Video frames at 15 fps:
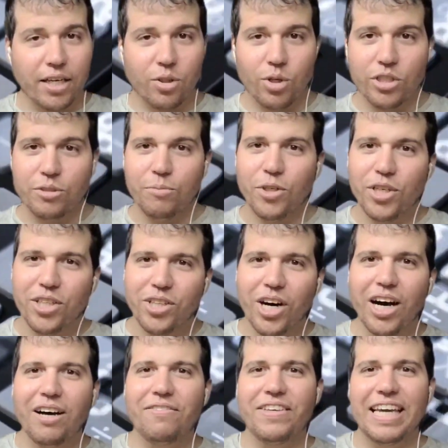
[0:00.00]
de
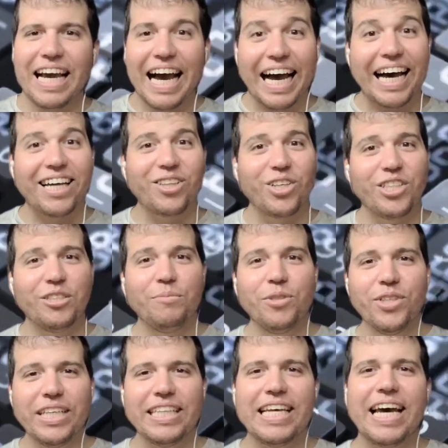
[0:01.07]
2009 a
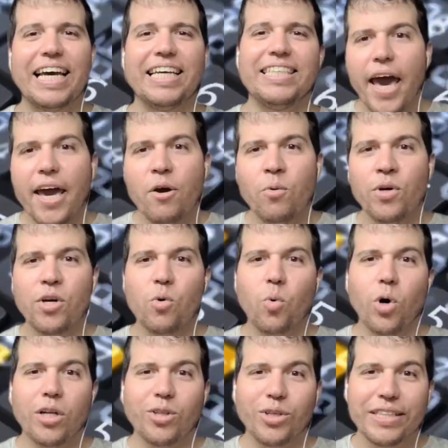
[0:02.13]
2010, em um
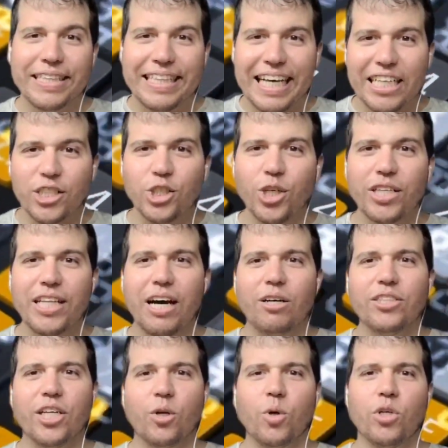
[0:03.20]
encontro
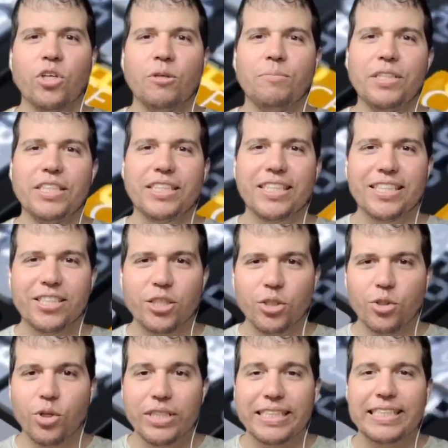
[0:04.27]
nacional de economistas
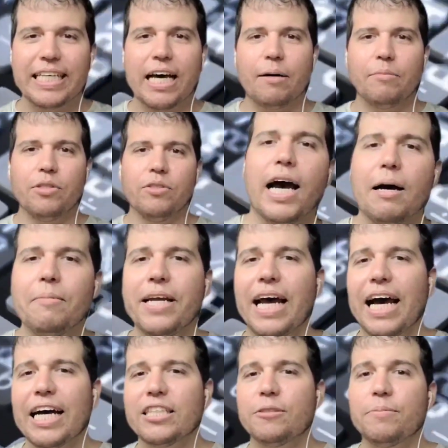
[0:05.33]
no sábado. Abre
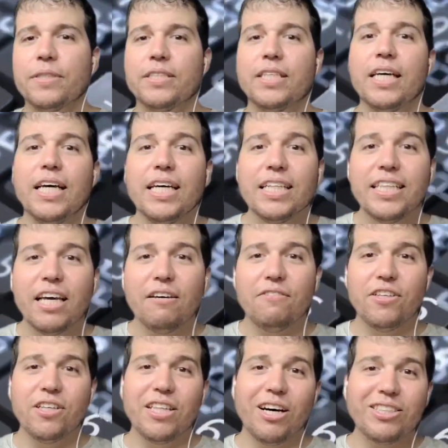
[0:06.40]
aspas.
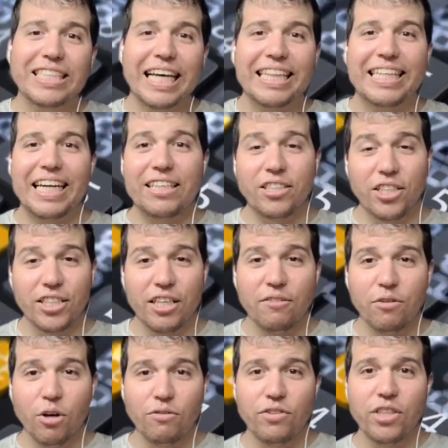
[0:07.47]
Devido aos atrasos
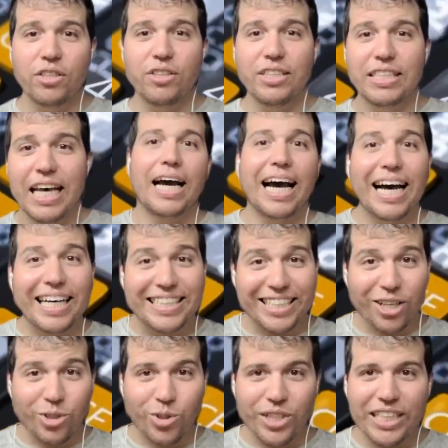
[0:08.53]
envolvidos, as
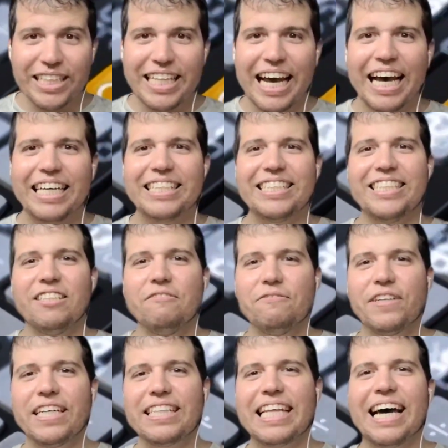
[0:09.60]
autoridades
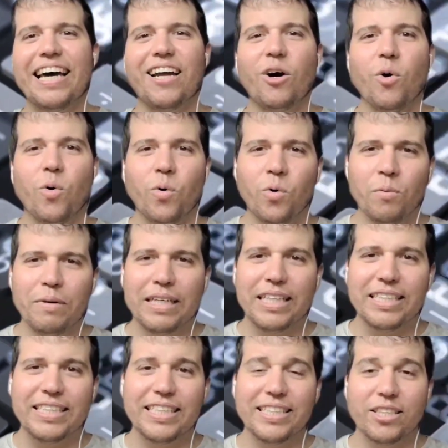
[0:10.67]
enfrentarão uma
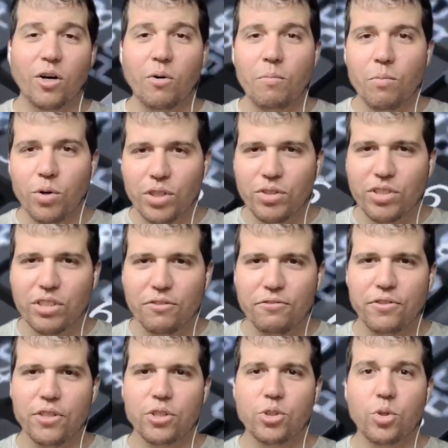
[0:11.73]
decisão muito
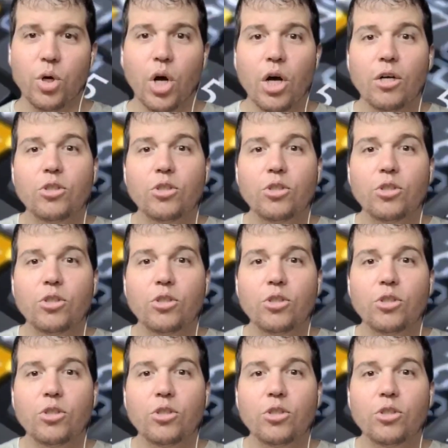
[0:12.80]
difícil